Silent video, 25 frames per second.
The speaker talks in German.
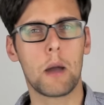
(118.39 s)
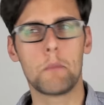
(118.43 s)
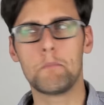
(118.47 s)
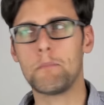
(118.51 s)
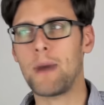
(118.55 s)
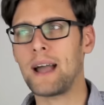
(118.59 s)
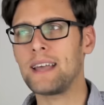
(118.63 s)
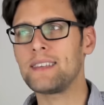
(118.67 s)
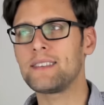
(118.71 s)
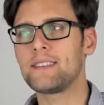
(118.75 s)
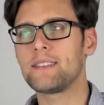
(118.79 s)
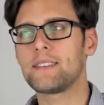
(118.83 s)

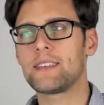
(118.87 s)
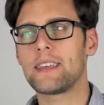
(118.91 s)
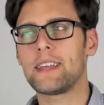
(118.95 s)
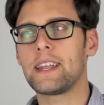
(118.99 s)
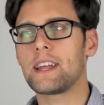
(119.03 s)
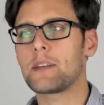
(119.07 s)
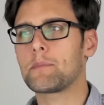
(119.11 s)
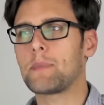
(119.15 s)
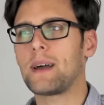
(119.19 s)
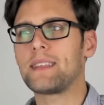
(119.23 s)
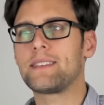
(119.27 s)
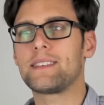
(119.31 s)
Meistens
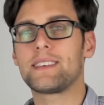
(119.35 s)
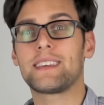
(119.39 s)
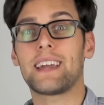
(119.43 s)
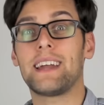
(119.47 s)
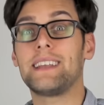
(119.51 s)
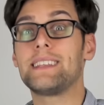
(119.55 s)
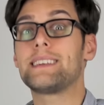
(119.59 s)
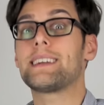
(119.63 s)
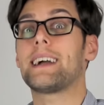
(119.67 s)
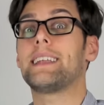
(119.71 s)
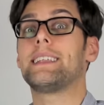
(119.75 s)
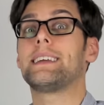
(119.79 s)
erinnert man sich
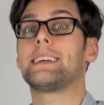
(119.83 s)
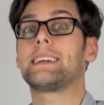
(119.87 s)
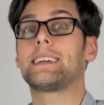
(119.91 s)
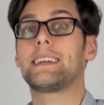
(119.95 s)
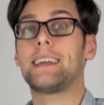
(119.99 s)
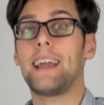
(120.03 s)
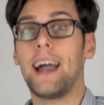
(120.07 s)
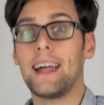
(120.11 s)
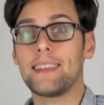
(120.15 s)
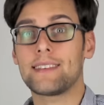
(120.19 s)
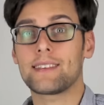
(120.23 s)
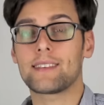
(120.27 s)
ja nicht an
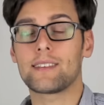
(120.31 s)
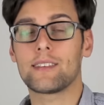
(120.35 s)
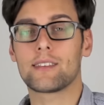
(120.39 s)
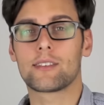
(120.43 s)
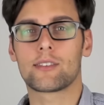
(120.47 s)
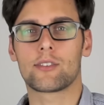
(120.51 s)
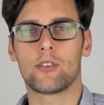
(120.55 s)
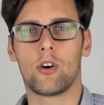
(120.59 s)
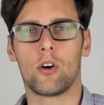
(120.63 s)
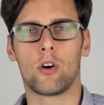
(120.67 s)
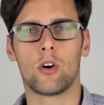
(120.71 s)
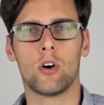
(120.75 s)
den ganzen
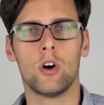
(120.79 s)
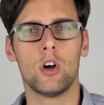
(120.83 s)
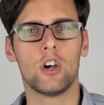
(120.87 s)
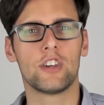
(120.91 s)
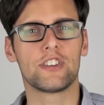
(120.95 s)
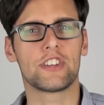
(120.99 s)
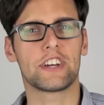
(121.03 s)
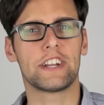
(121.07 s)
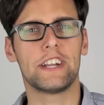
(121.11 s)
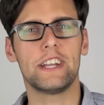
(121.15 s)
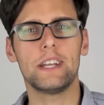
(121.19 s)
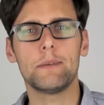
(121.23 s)
Song,
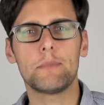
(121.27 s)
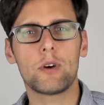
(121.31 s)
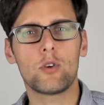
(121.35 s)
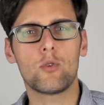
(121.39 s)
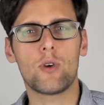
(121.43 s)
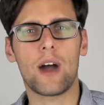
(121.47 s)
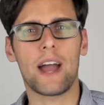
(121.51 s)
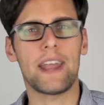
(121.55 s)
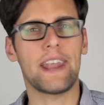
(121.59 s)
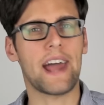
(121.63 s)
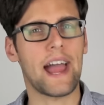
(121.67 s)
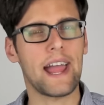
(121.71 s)
sondern immer
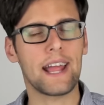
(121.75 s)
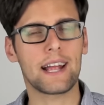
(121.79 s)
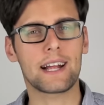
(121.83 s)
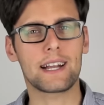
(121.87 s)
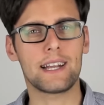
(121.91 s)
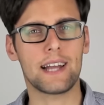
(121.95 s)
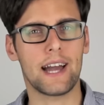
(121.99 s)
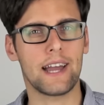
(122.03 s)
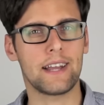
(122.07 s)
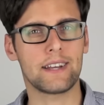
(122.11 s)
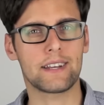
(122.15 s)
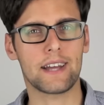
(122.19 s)
nur an einen
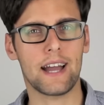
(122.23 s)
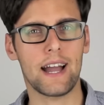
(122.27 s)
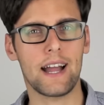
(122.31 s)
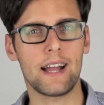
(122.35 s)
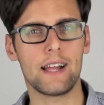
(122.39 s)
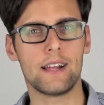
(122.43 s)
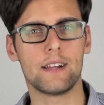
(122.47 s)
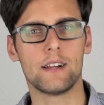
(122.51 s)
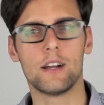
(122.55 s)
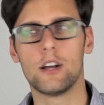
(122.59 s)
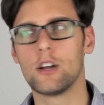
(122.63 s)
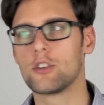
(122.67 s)
kleinen
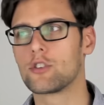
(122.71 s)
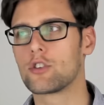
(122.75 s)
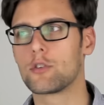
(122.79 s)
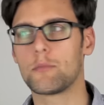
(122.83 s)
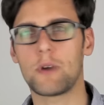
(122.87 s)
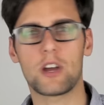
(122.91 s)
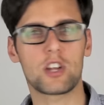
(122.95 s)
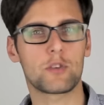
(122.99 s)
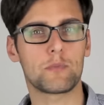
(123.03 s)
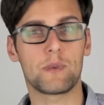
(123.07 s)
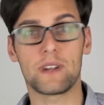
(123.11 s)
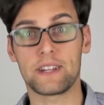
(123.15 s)
Teil, zum
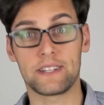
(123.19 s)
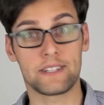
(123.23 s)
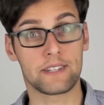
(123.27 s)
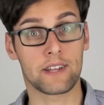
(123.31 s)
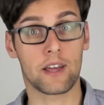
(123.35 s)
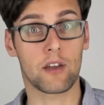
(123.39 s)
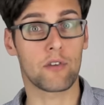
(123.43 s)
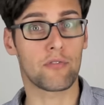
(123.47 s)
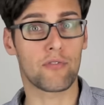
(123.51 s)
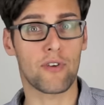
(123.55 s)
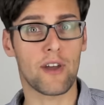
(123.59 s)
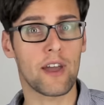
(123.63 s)
Beispiel einen
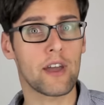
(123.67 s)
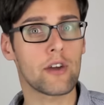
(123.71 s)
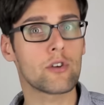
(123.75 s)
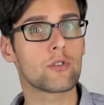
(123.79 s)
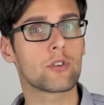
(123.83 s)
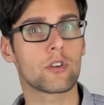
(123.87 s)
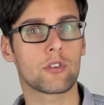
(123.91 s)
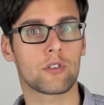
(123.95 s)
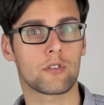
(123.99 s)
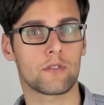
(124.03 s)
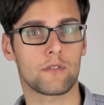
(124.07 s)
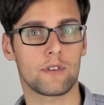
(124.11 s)
Refrain
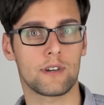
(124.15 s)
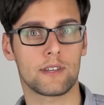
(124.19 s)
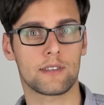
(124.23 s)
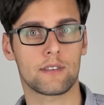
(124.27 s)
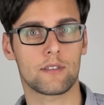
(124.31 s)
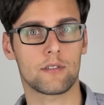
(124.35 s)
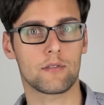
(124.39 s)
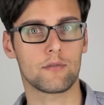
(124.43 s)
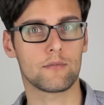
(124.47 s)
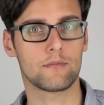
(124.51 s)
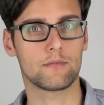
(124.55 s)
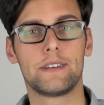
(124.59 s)
oder
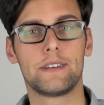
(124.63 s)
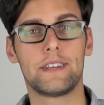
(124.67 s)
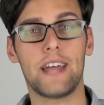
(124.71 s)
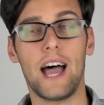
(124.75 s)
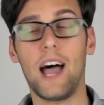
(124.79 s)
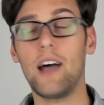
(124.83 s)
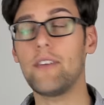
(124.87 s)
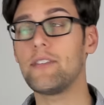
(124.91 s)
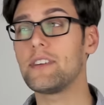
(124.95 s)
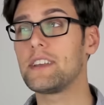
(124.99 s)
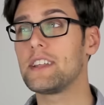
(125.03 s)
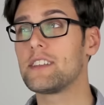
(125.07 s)
sowas.
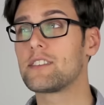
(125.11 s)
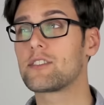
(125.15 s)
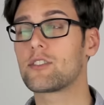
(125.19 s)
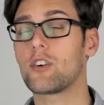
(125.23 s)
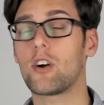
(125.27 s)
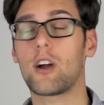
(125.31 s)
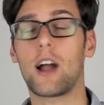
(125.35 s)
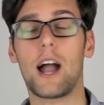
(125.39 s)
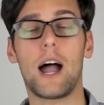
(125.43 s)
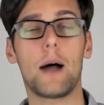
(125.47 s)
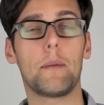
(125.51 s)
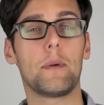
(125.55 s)
Da wir den
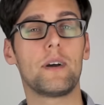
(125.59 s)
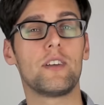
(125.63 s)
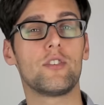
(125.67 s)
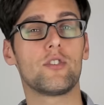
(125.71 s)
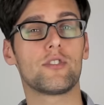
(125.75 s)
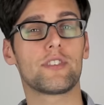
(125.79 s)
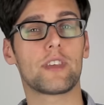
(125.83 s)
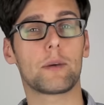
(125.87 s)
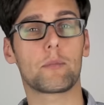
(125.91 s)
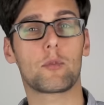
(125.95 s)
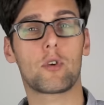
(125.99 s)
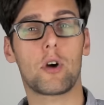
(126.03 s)
Song aber in
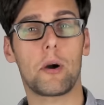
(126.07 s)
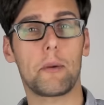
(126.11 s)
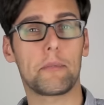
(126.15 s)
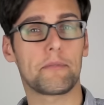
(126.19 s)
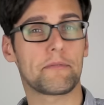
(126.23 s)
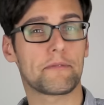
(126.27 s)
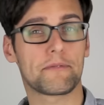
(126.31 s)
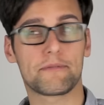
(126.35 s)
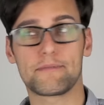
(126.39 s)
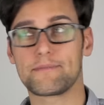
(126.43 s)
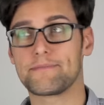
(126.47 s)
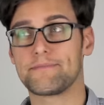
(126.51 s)
unserem
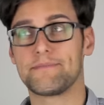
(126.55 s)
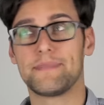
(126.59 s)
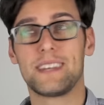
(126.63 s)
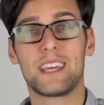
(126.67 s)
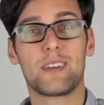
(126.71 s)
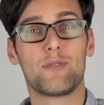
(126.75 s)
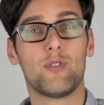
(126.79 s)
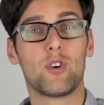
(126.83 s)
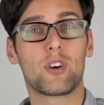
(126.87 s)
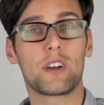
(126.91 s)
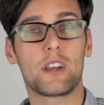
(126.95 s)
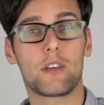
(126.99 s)
Kopf
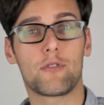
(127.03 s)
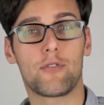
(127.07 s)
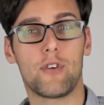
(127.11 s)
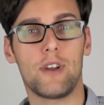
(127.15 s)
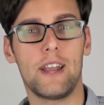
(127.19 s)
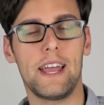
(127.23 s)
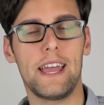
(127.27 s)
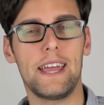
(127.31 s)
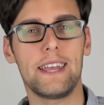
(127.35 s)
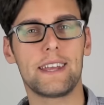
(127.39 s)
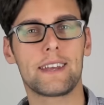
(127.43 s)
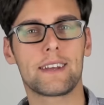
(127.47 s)
nicht wirklich
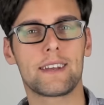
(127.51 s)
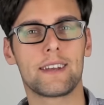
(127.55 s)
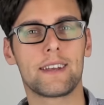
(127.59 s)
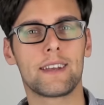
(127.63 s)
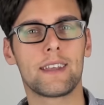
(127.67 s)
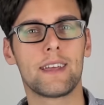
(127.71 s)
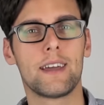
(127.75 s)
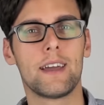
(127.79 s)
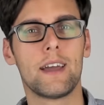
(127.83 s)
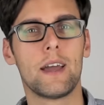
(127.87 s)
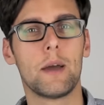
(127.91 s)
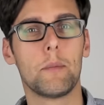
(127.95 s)

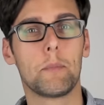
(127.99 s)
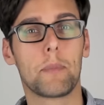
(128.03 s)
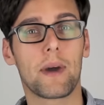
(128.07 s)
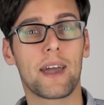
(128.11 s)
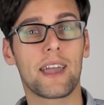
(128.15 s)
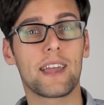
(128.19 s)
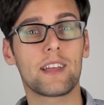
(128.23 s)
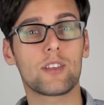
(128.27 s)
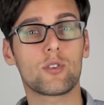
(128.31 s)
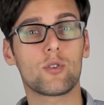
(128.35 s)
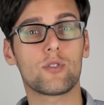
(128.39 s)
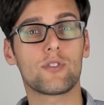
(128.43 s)
vollenden,
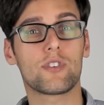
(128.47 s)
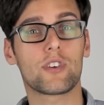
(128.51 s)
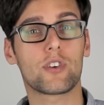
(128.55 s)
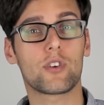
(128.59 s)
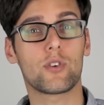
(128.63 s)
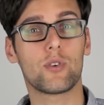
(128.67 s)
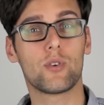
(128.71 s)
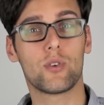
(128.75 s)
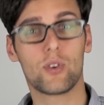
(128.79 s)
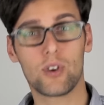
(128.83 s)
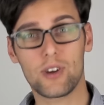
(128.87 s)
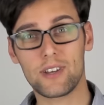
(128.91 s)
bringt unser
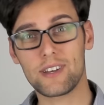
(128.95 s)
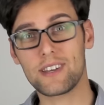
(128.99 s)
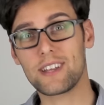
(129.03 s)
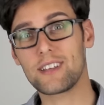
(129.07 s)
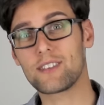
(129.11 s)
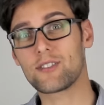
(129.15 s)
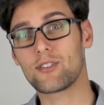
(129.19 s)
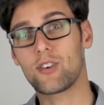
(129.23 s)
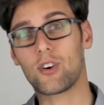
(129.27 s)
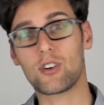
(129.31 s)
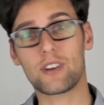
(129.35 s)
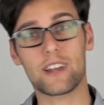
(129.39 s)
Gehirn
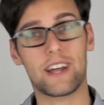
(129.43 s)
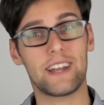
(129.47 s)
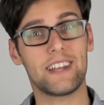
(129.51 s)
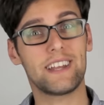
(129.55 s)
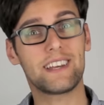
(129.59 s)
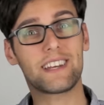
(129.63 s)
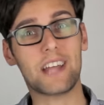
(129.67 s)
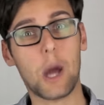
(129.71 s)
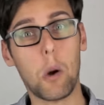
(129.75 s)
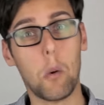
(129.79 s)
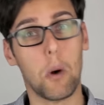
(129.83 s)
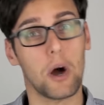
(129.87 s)
den Song dann
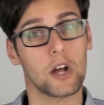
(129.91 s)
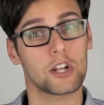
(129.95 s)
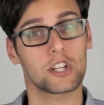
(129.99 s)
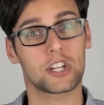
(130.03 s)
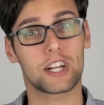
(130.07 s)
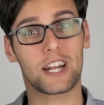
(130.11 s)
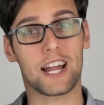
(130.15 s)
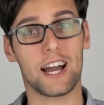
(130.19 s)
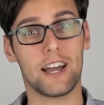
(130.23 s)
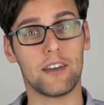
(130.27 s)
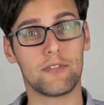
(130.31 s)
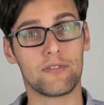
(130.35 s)
in
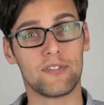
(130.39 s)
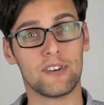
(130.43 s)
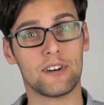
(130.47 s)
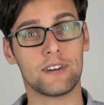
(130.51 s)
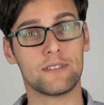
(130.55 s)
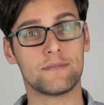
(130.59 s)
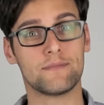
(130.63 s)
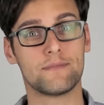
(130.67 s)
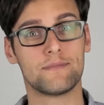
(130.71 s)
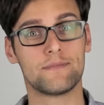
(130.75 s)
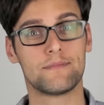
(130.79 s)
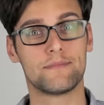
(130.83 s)
Dauerschleife.